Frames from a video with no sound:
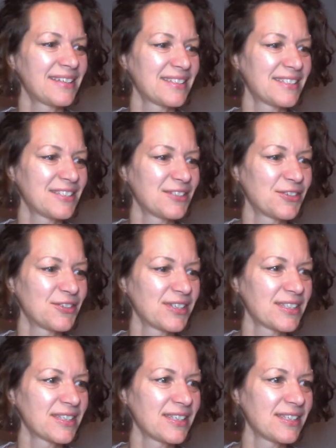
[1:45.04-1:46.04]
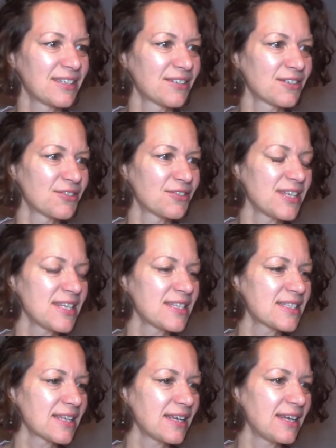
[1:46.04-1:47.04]
So, und jetzt gehe ich hier noch auf
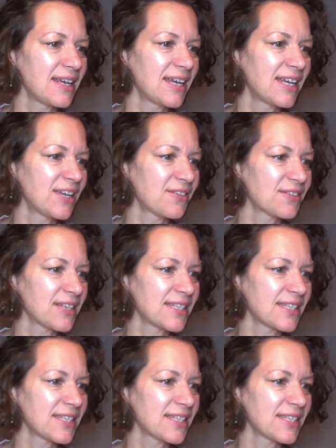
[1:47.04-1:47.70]
Insta Live.